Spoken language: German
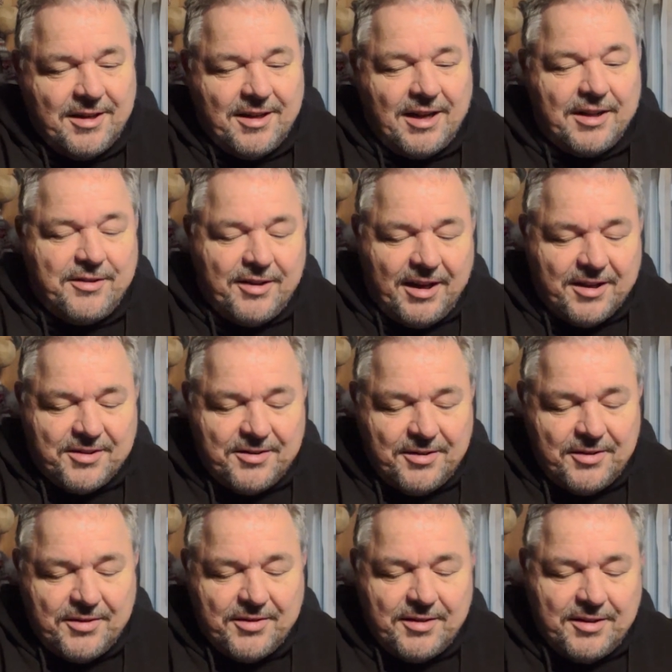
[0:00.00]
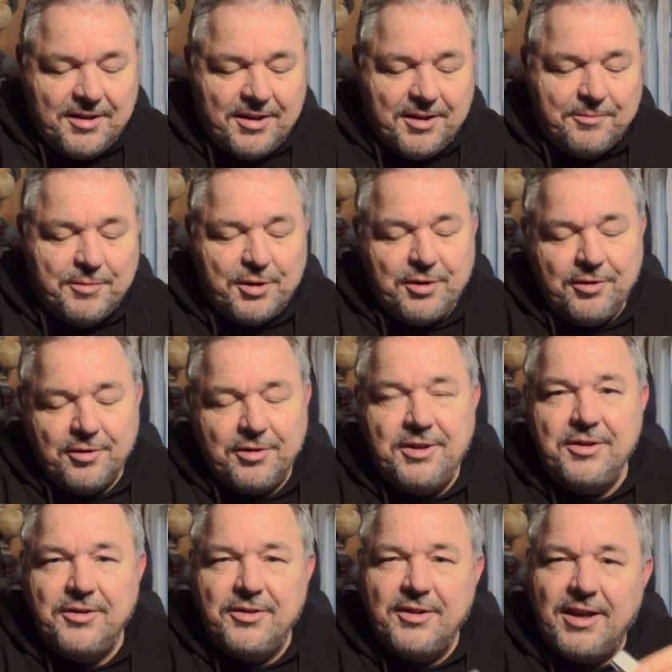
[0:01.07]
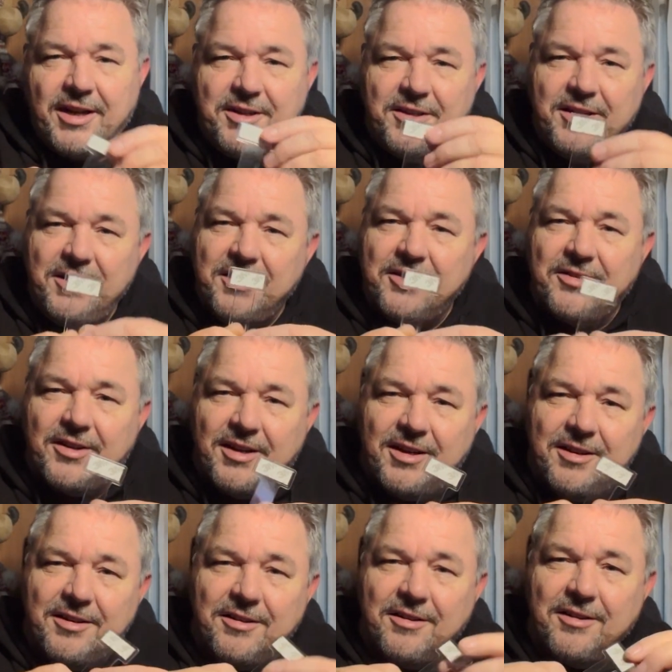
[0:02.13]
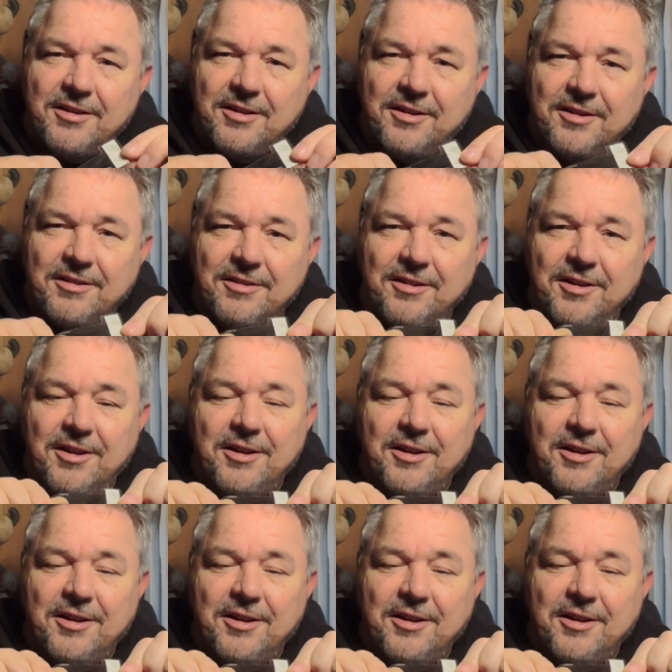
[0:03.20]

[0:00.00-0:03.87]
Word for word: als erstes äh, möchte ich euch dieses kleine Ding hier zeigen. Ja, ne?